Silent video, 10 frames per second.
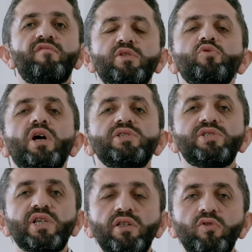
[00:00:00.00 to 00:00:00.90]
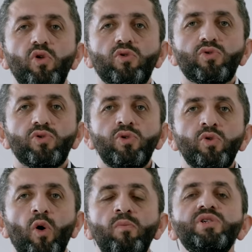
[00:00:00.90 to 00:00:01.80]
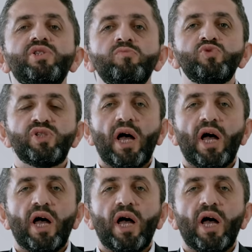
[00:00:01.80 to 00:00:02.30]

Fethullahçı terör örgütünün 15 Temmuz